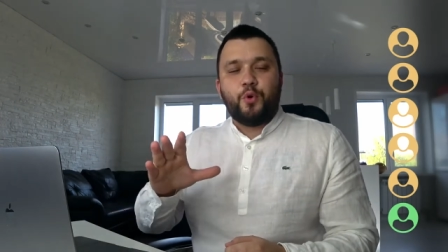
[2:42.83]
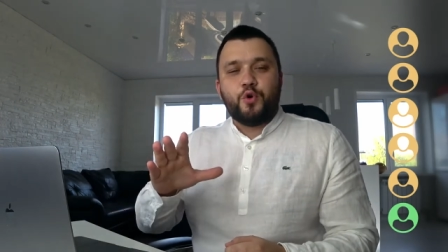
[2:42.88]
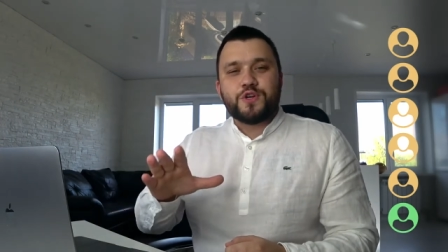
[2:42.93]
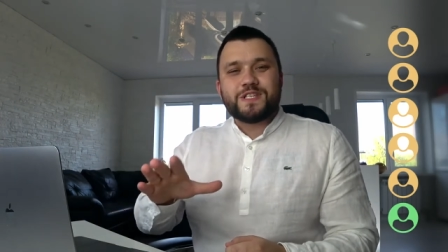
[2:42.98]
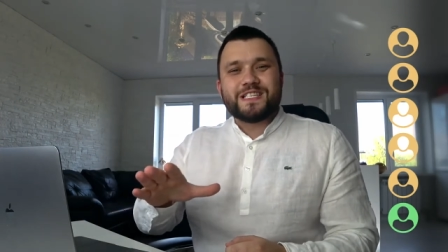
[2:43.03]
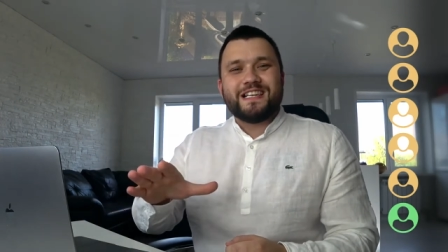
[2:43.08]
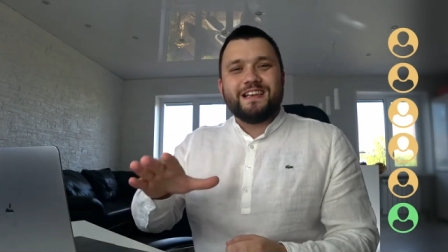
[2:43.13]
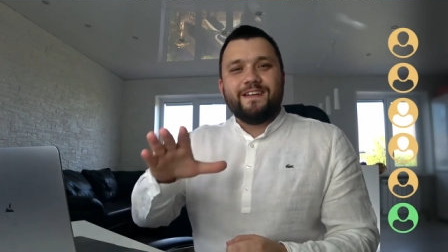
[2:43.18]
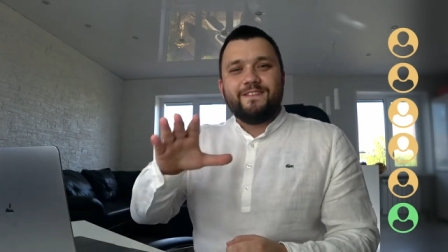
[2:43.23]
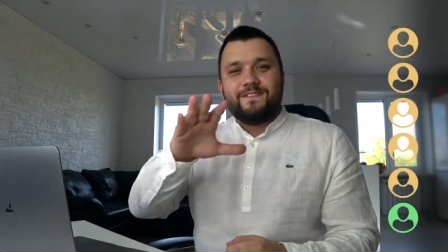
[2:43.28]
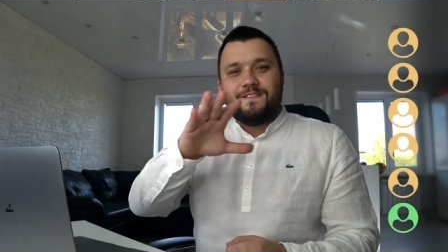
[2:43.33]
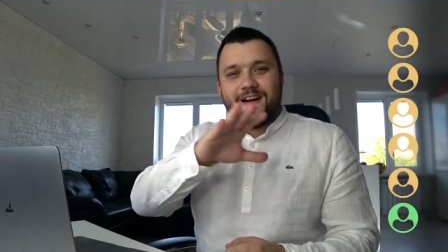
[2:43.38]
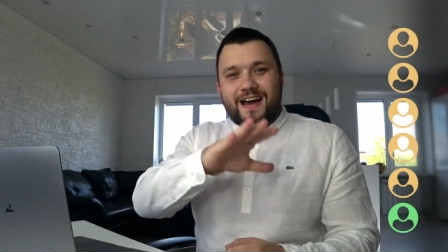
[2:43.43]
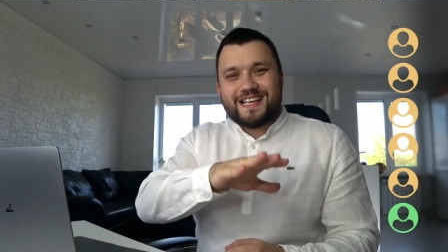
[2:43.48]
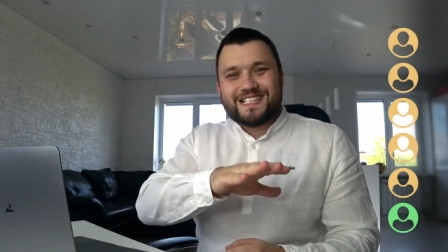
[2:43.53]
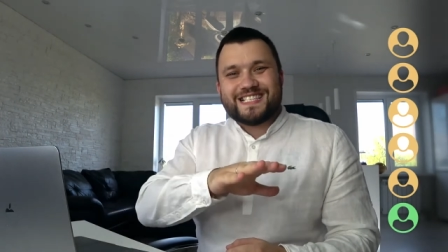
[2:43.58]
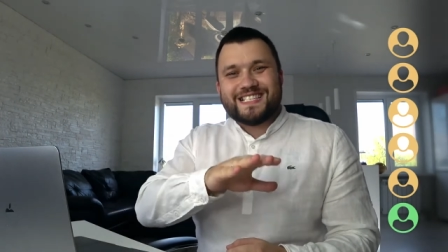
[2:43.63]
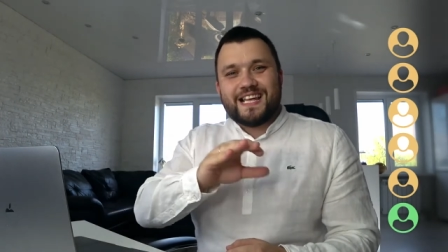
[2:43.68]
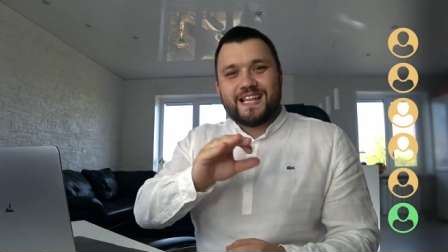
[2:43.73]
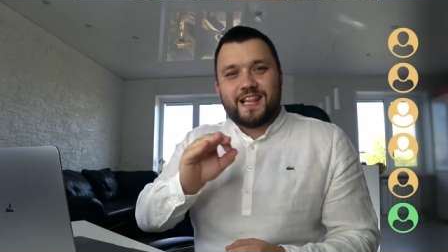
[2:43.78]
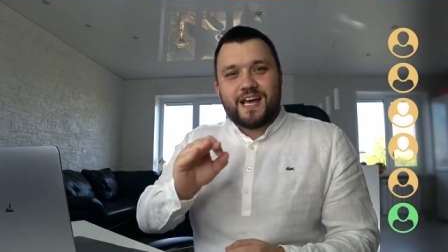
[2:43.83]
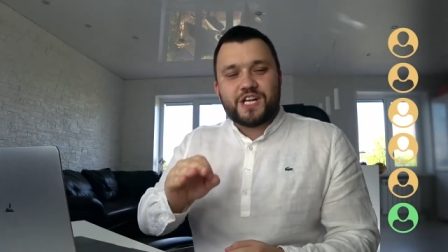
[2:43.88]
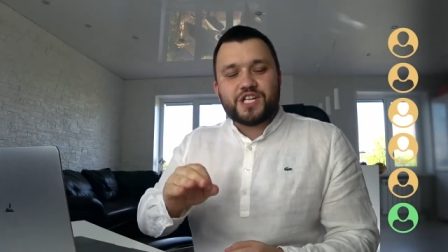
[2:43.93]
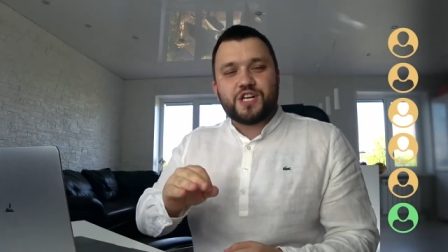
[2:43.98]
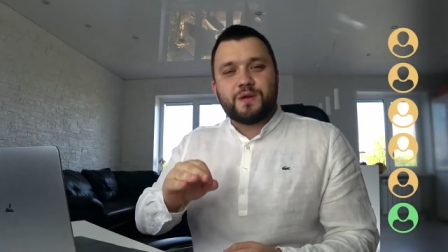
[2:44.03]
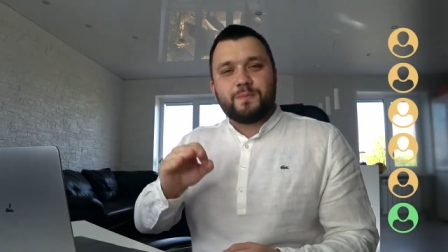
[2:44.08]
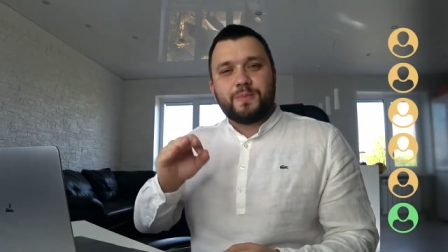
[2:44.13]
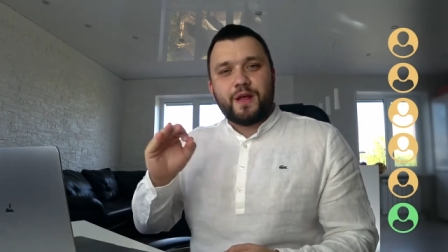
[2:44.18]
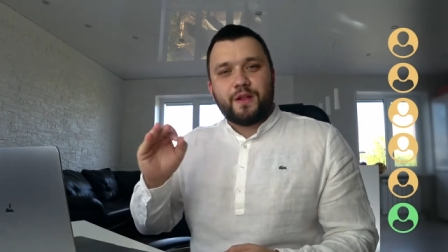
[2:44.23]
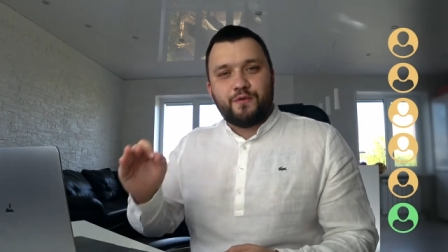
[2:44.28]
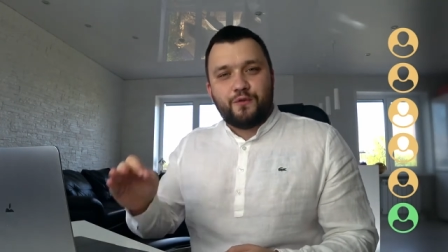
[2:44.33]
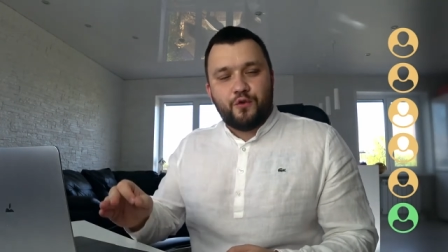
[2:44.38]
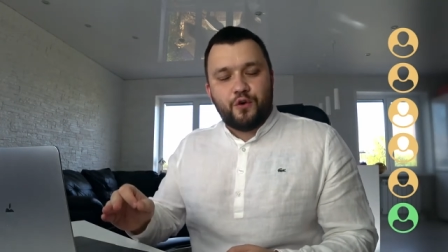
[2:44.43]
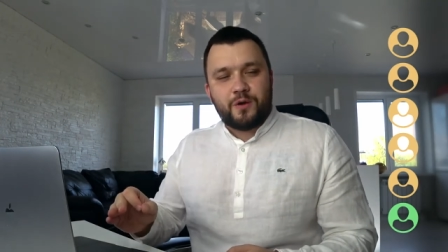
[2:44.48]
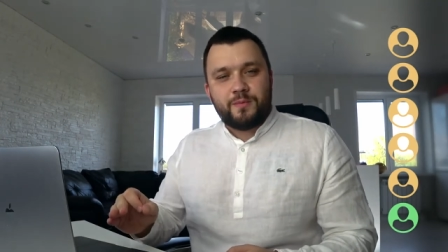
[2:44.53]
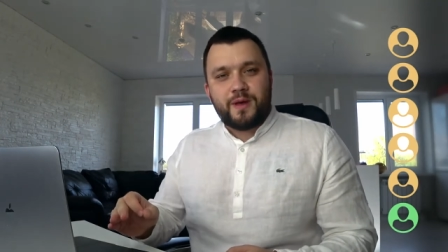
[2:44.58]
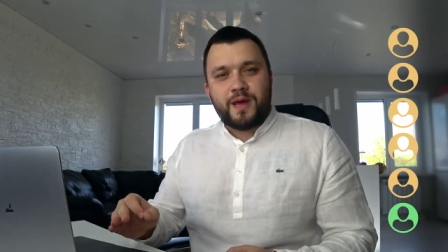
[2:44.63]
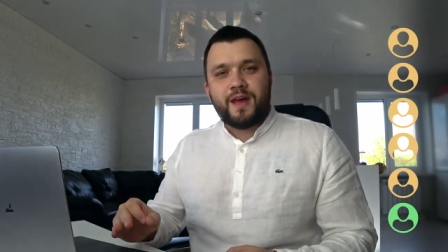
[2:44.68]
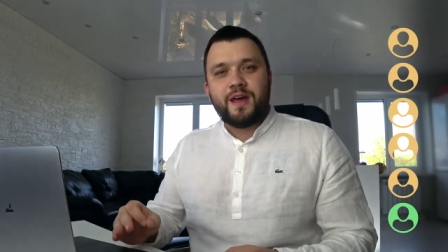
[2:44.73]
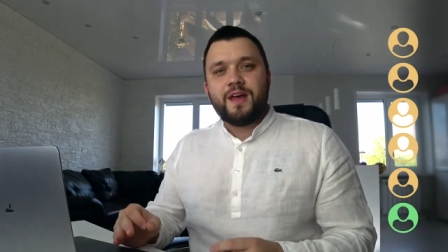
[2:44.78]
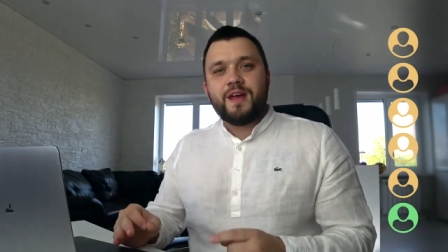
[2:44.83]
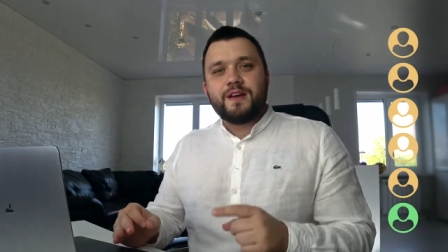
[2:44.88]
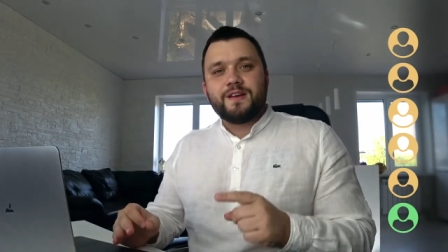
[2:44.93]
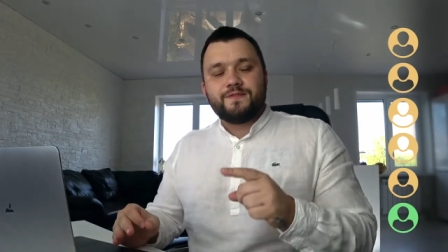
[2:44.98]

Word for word: после вас на нашей платформе,